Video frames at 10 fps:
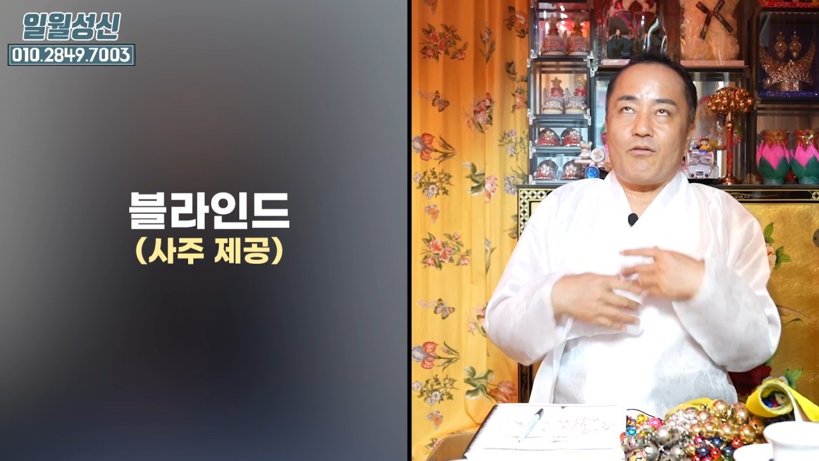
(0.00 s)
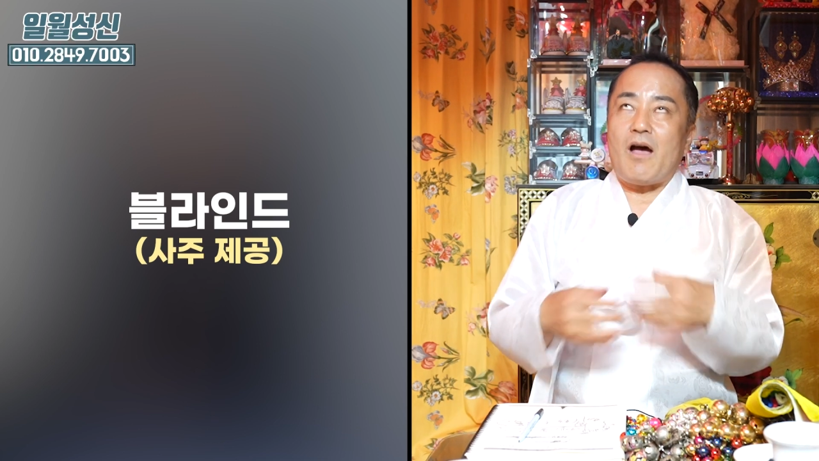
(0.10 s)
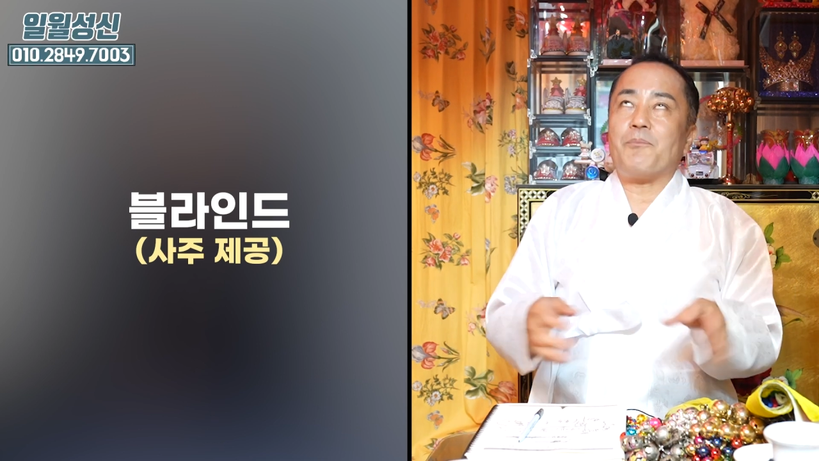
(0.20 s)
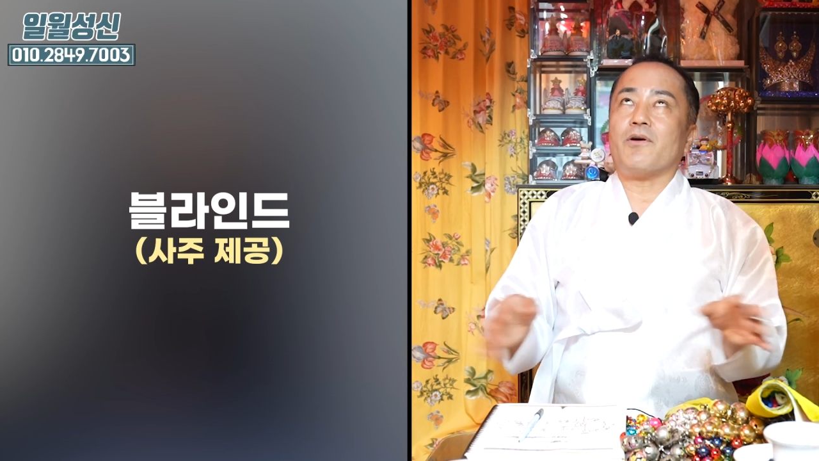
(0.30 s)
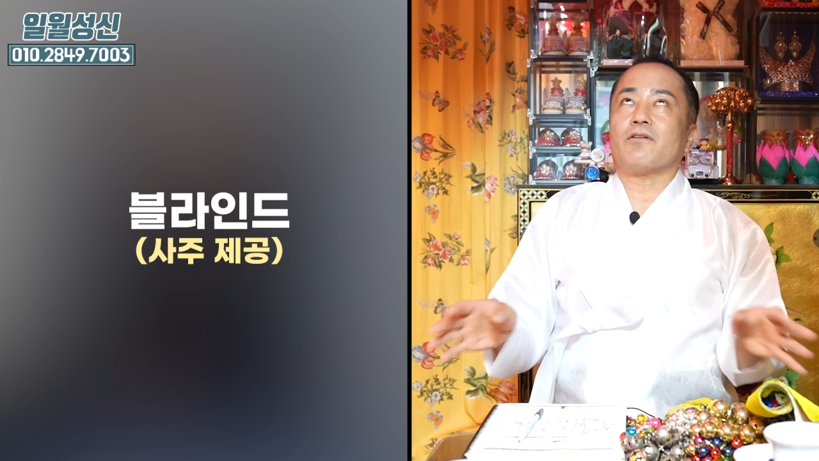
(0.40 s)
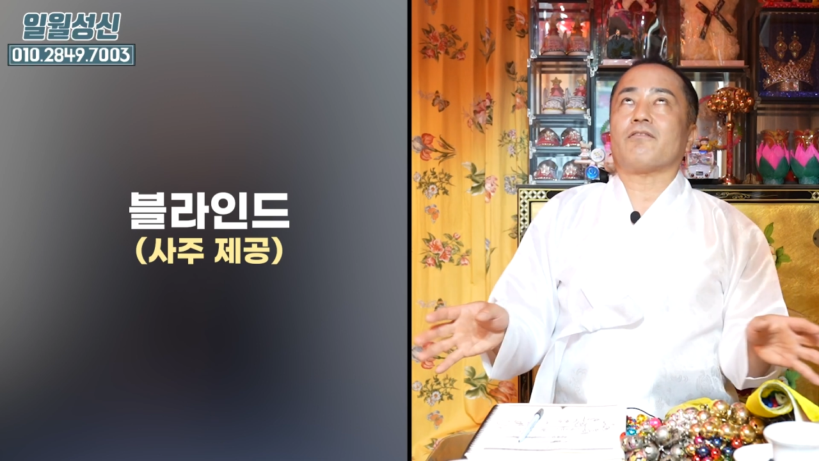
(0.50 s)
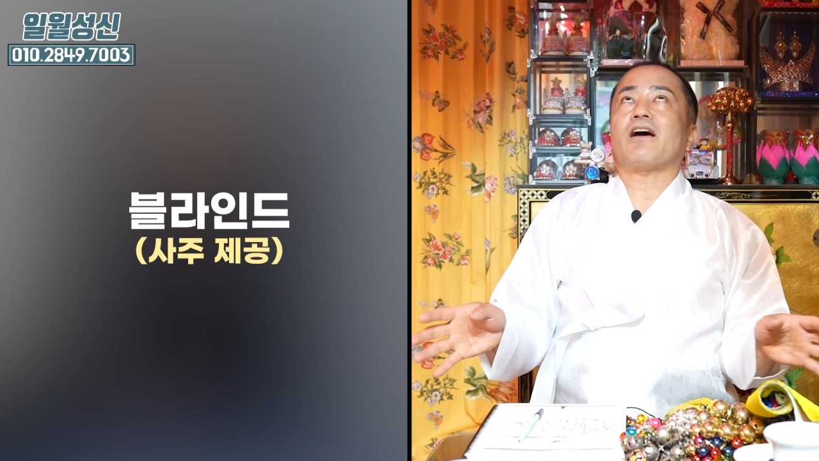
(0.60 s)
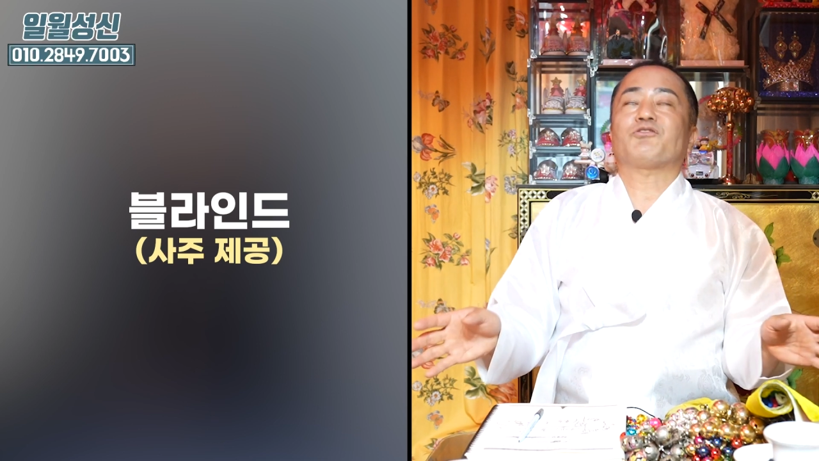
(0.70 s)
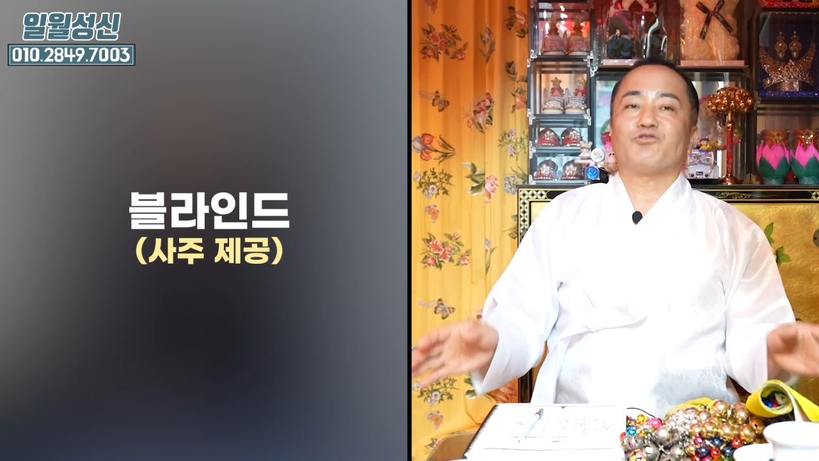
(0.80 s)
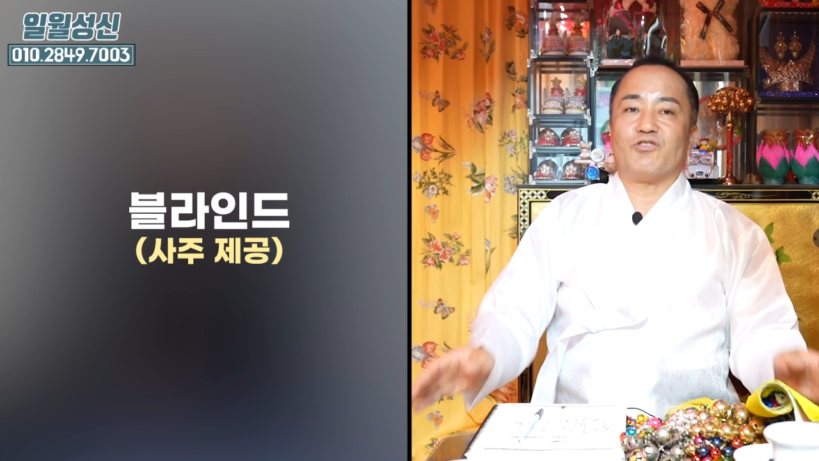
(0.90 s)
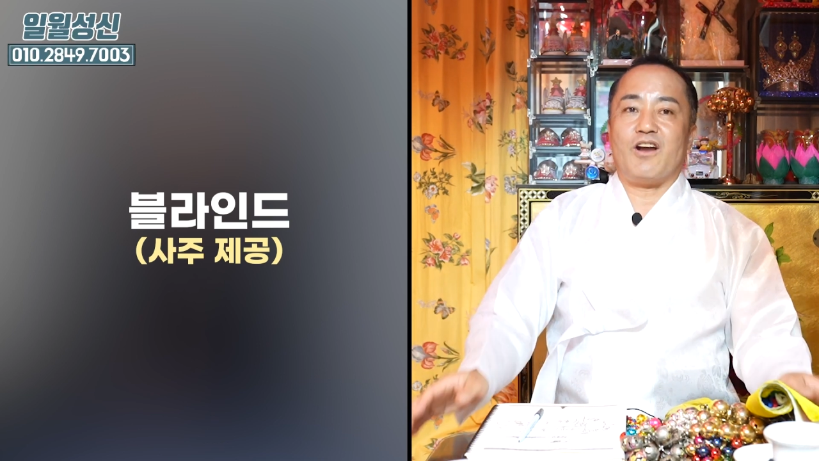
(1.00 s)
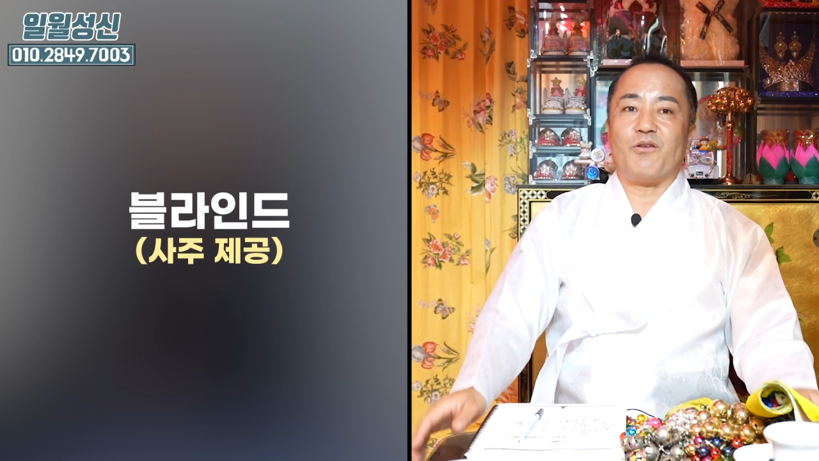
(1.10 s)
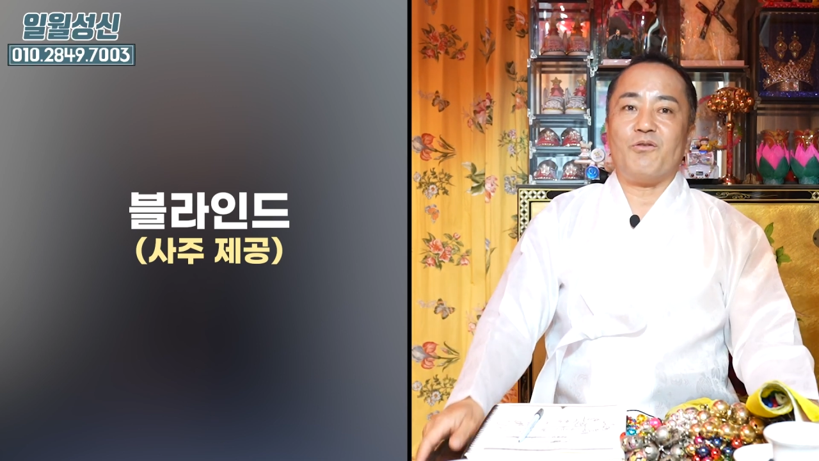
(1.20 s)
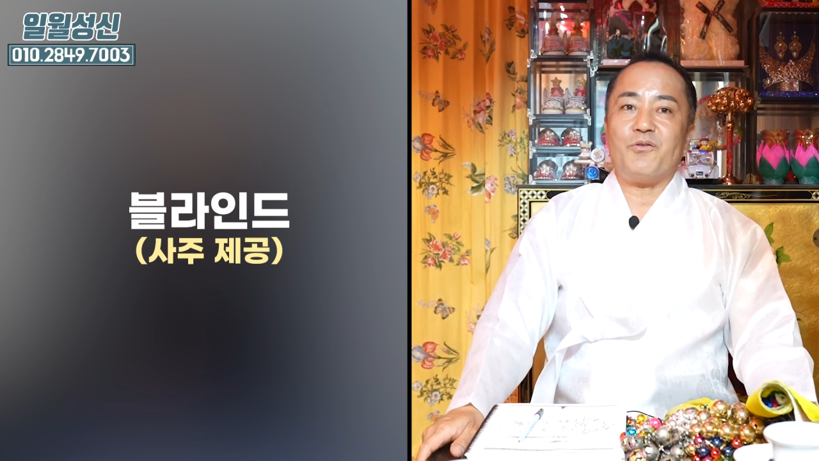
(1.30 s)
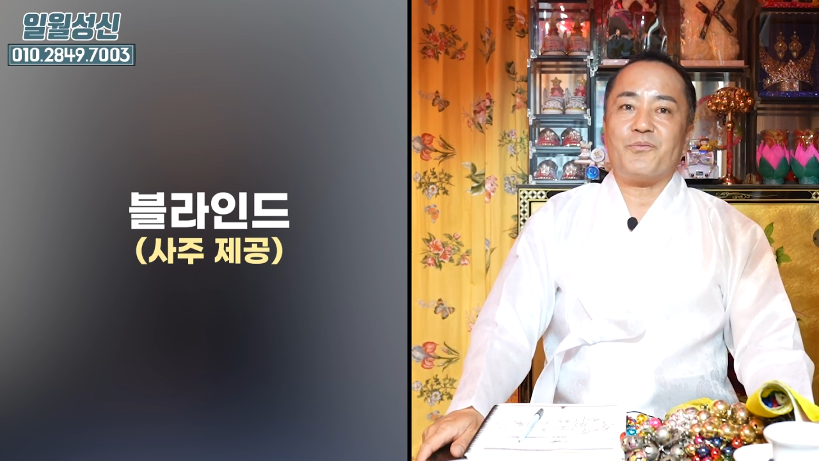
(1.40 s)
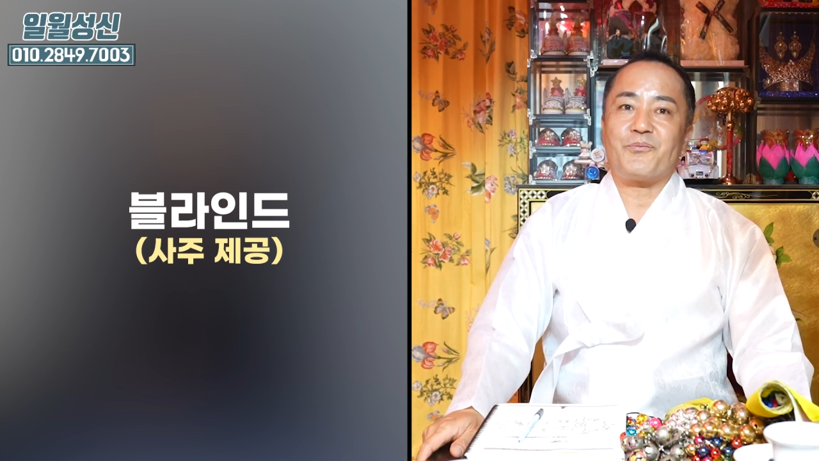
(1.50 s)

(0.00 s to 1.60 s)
화병으로 확 죽으려고